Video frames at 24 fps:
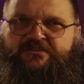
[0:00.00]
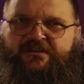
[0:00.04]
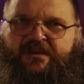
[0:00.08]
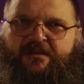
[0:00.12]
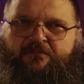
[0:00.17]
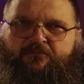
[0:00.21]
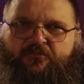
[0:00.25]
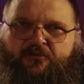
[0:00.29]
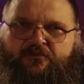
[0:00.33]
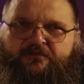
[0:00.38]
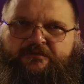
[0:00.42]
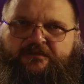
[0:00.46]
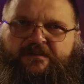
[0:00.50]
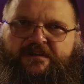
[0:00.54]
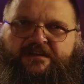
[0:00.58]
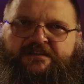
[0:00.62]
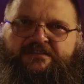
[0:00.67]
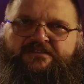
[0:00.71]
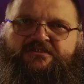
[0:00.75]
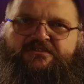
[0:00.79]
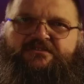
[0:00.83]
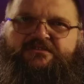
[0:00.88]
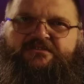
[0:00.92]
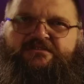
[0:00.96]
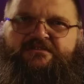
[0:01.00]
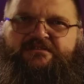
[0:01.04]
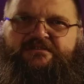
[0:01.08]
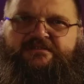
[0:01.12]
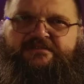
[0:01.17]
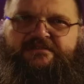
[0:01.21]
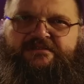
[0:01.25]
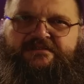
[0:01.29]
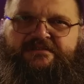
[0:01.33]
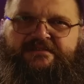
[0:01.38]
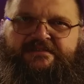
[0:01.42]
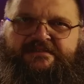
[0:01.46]
rabować,
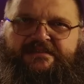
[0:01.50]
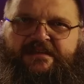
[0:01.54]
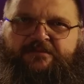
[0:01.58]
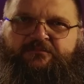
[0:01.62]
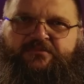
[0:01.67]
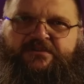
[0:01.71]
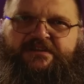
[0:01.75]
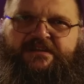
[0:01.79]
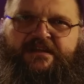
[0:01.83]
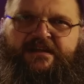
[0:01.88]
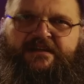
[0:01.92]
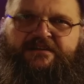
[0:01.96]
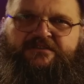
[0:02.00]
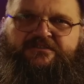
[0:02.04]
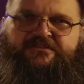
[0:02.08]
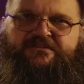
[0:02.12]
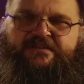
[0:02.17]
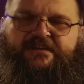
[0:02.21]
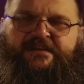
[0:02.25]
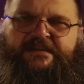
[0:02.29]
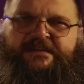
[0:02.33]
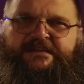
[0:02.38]
e, zabijać.